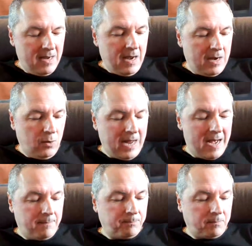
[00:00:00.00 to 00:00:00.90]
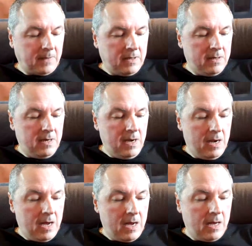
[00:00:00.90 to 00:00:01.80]
Allora
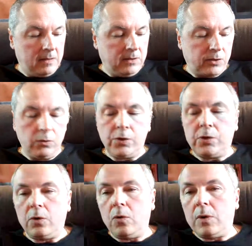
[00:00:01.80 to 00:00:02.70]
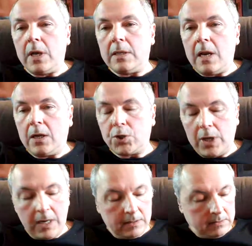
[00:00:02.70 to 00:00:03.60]
nella discussione, nella
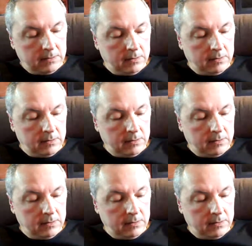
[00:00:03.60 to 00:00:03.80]
chat,